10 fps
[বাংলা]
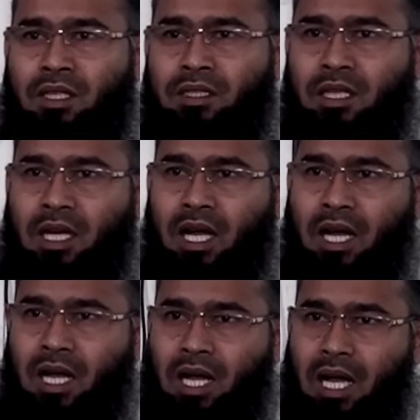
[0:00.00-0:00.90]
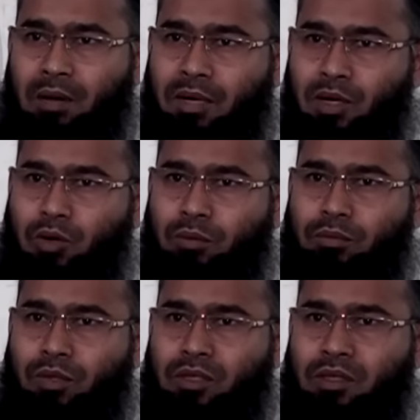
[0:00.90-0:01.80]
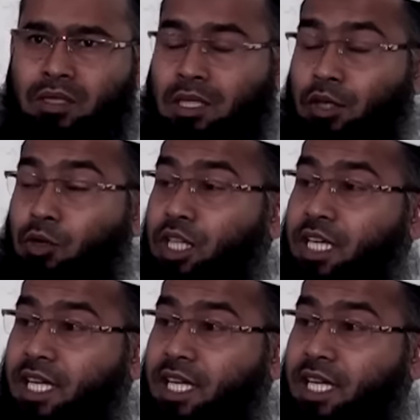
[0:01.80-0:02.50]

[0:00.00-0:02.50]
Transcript: যে আমার উম্মত ইহুদি